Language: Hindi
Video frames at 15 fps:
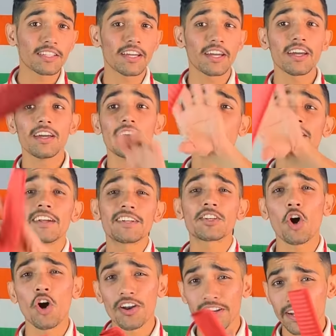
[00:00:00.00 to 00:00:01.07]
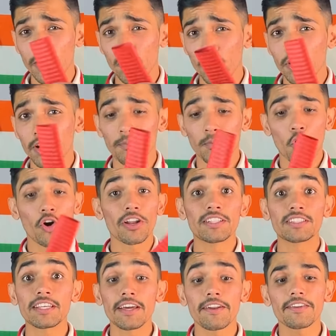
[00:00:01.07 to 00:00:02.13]
आती है ये टॉर्नेडो ग्रिप और
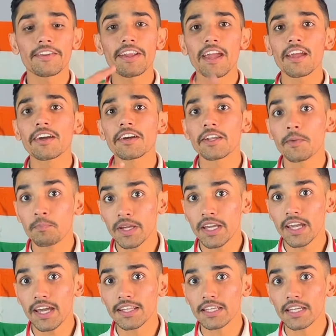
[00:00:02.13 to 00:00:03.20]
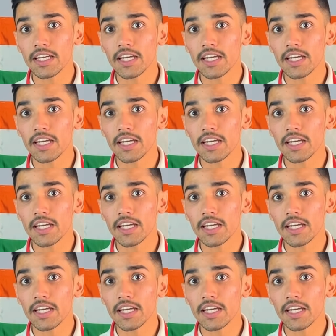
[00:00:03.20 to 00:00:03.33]
इसे रिंग ग्रिप भी कहते